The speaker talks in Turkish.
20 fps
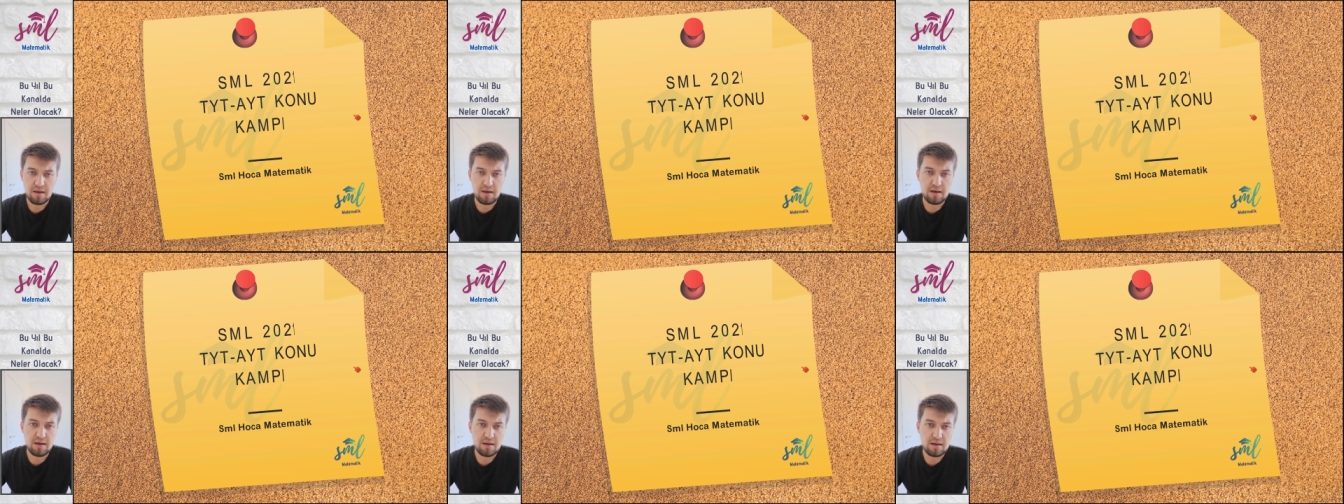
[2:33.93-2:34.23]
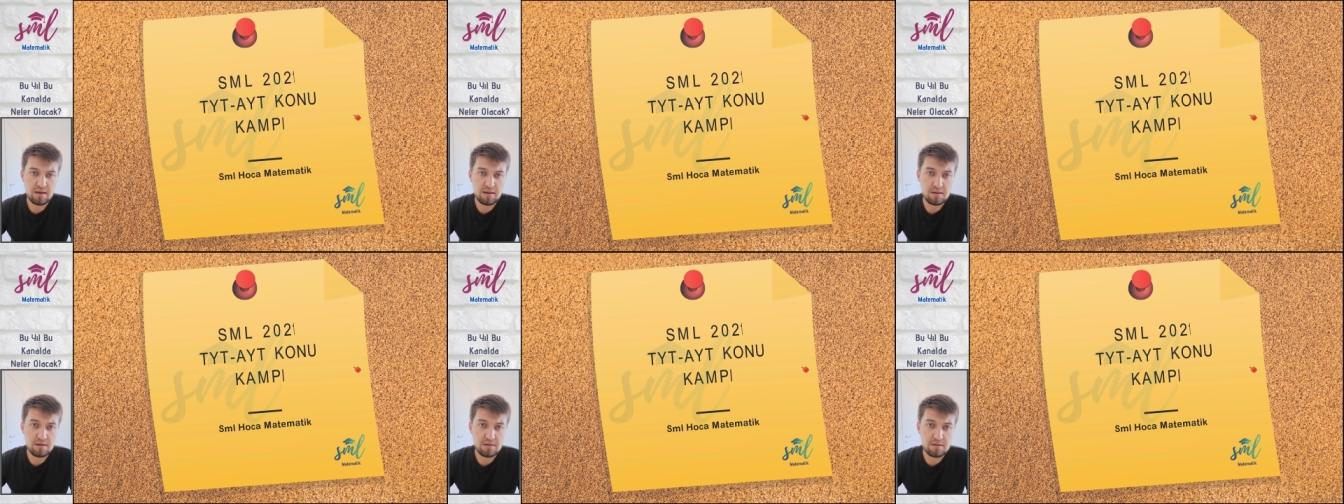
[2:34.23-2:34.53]

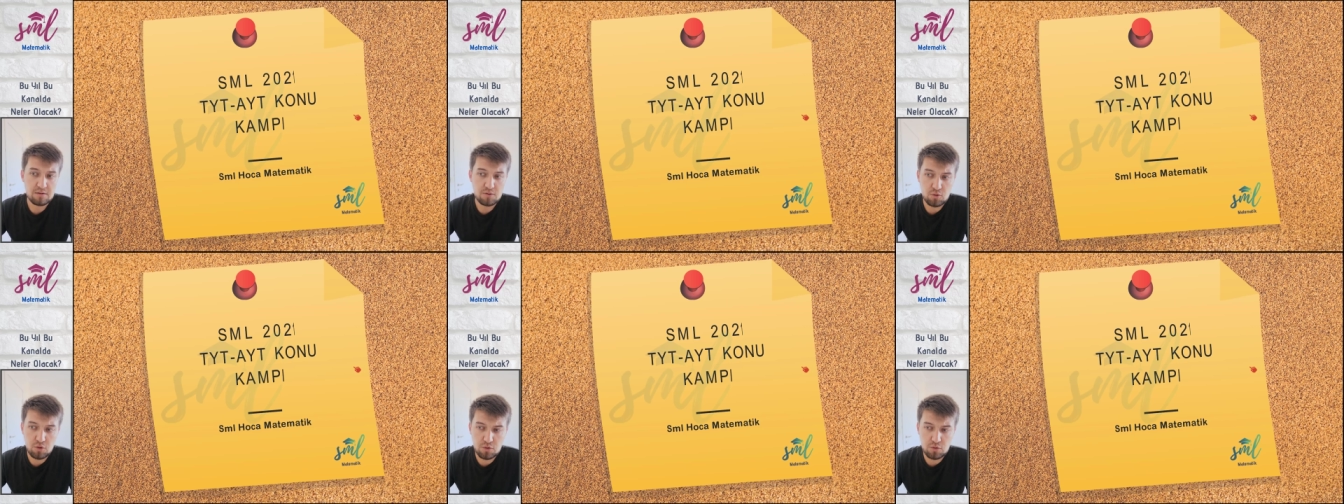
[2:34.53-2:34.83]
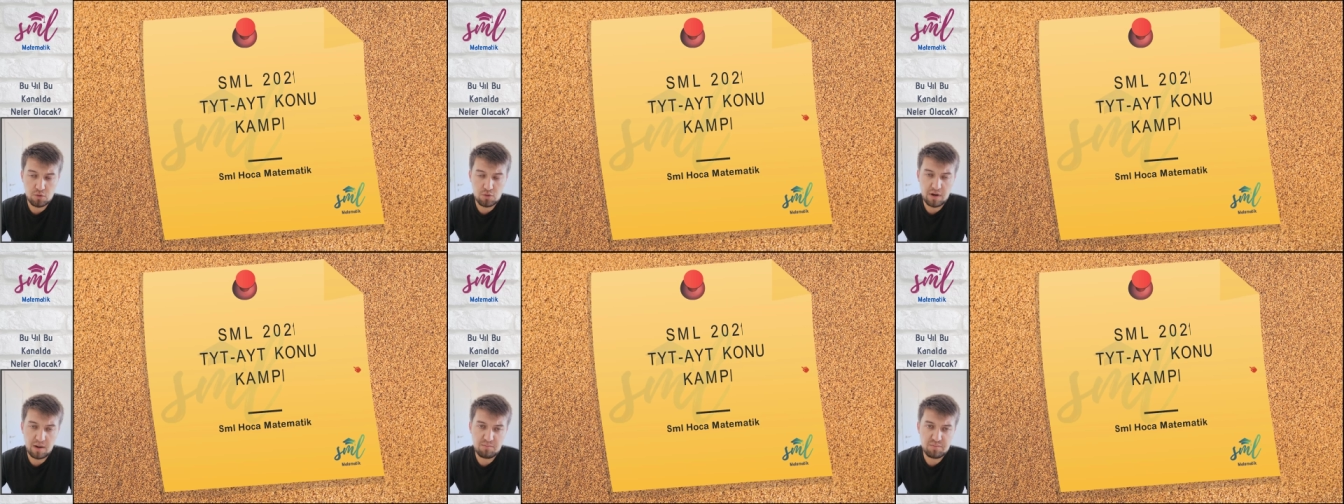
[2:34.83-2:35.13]
E,
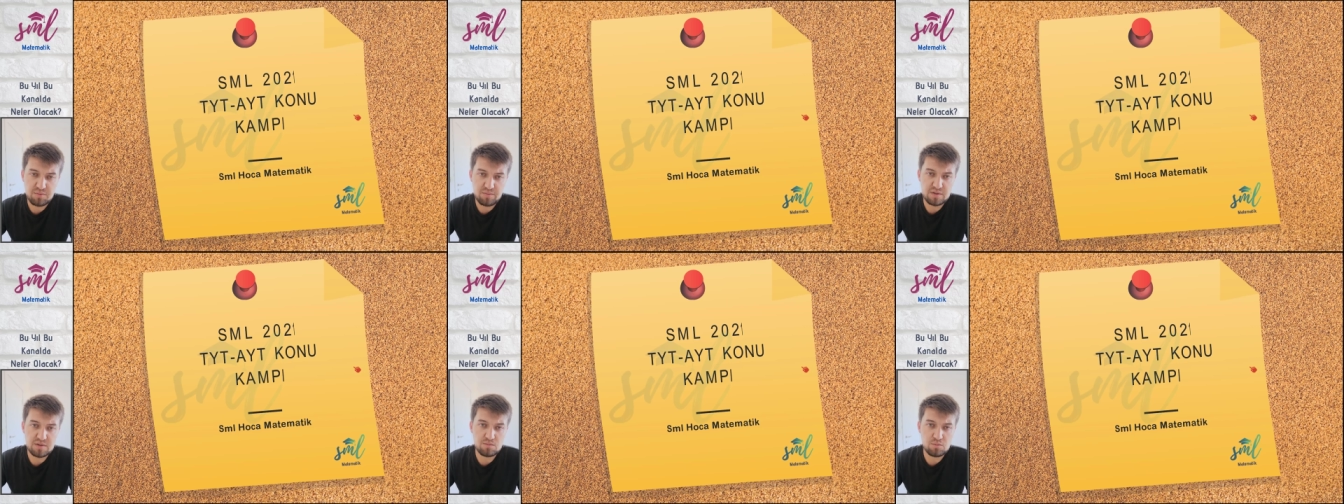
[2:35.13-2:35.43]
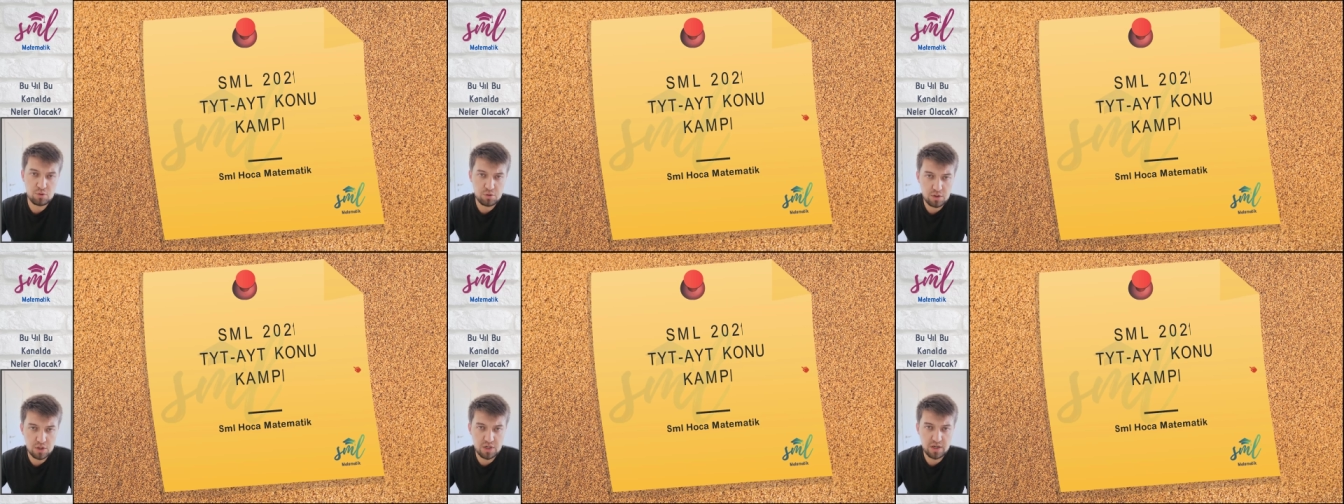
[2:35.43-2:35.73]
konu kampımız
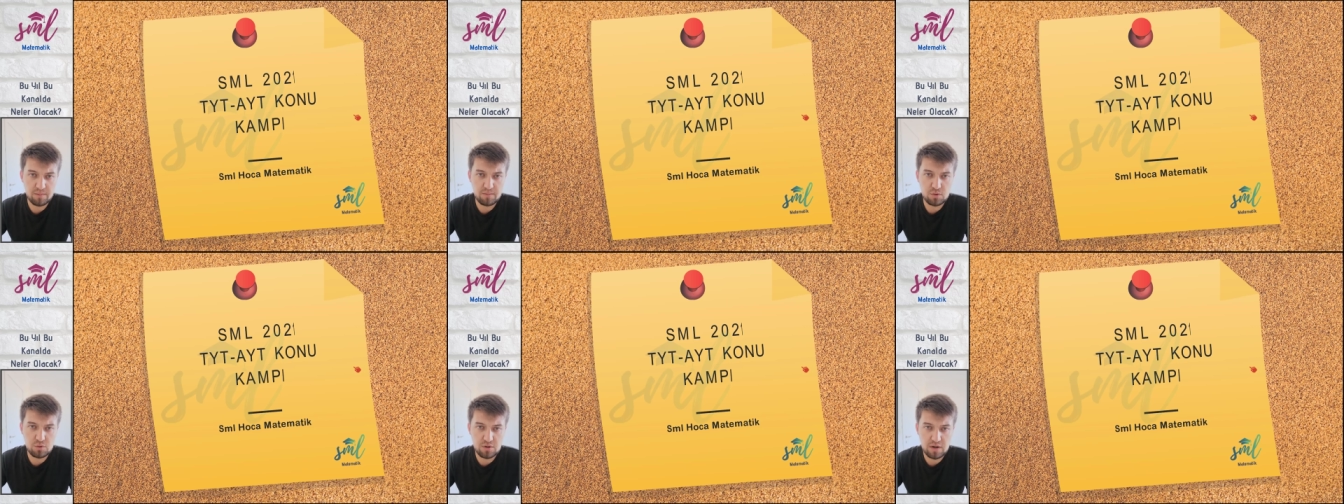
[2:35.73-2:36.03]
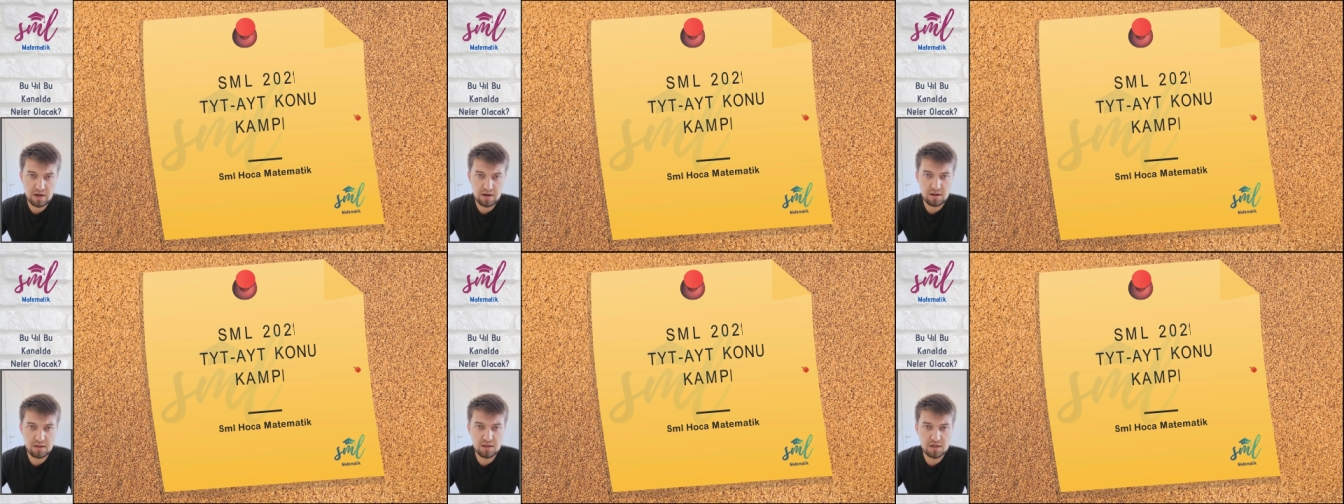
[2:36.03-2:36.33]
muhteşem
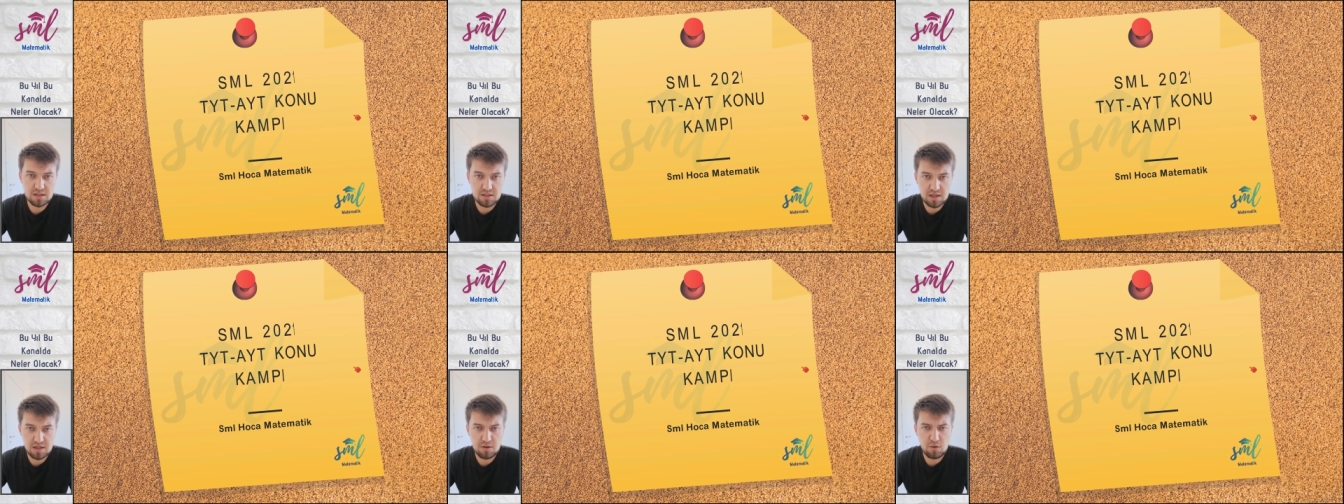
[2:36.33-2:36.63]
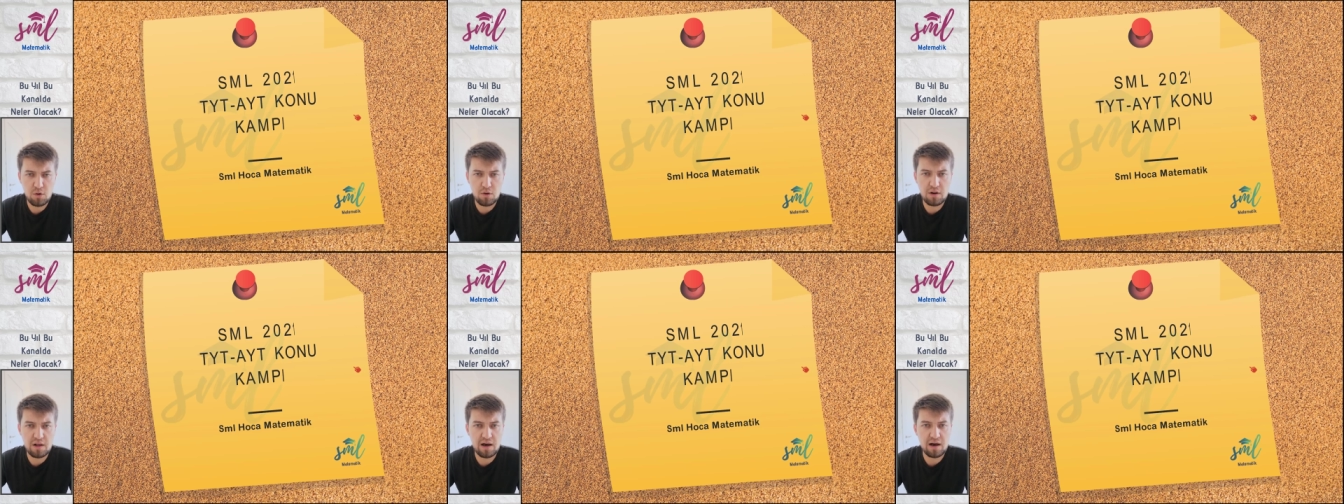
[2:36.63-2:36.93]
gidiyor
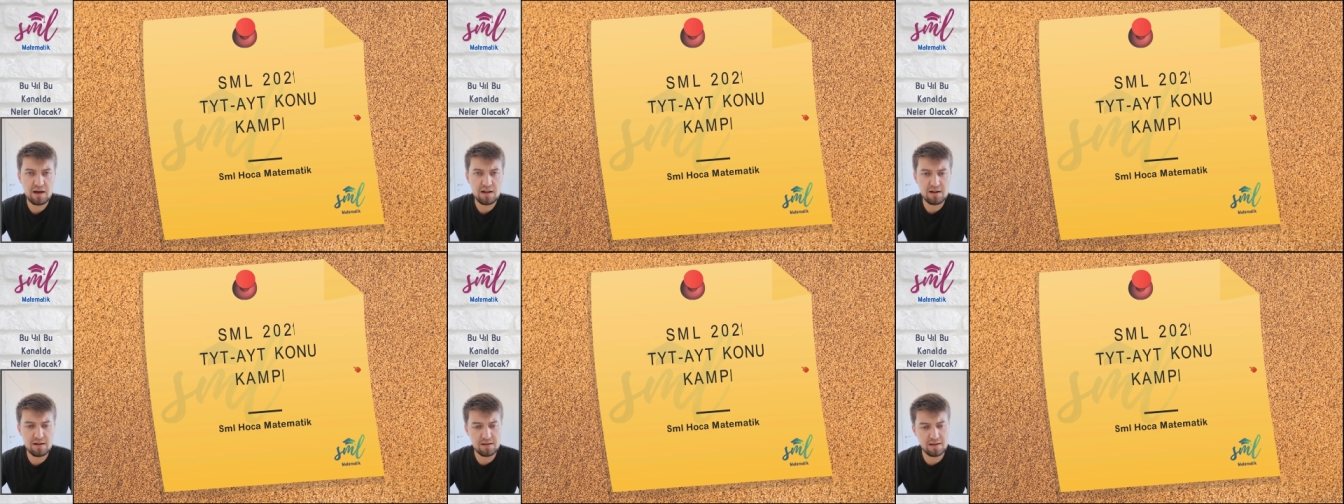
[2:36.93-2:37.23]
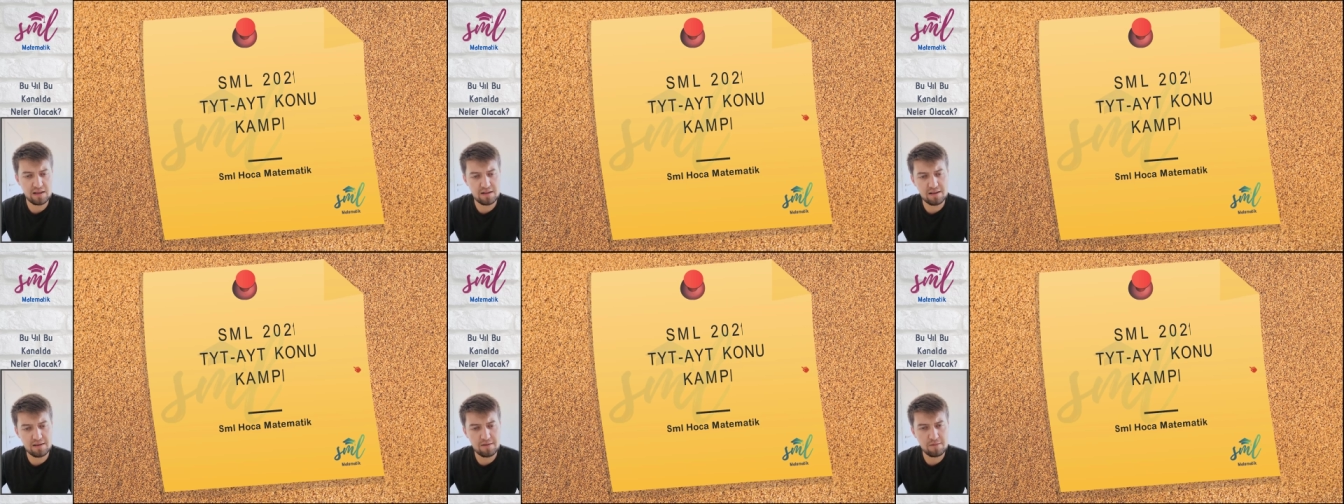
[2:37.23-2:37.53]
arkadaşlar. Öyle
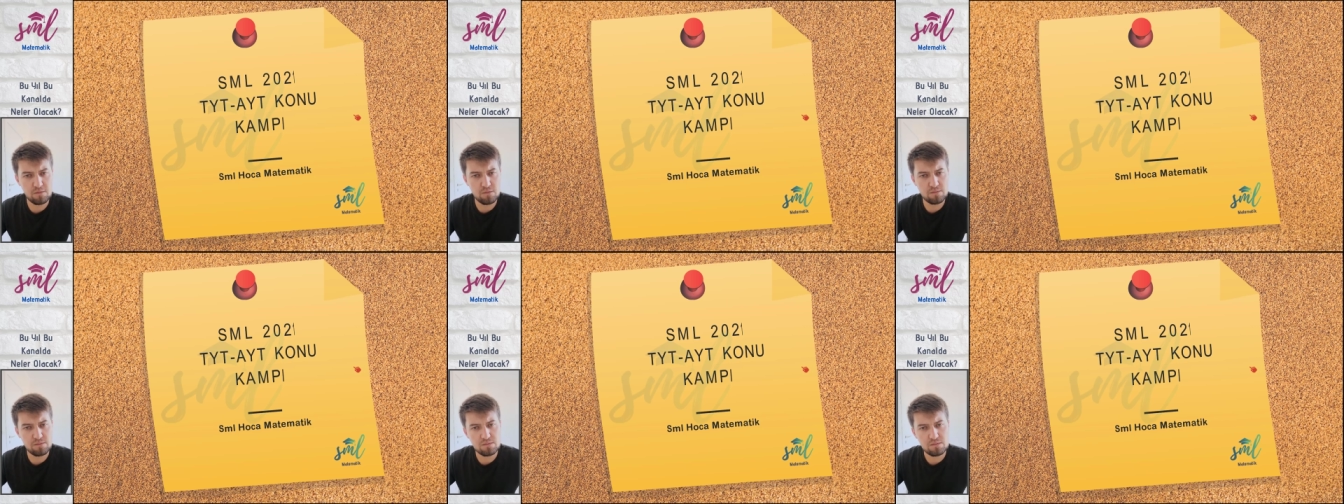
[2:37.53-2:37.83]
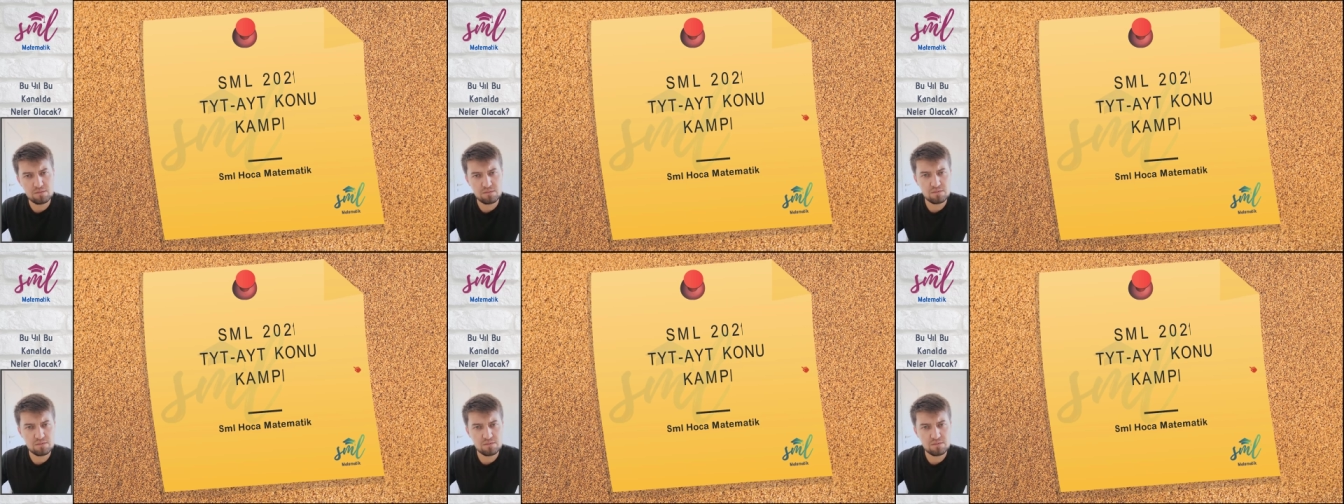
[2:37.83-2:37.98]
hani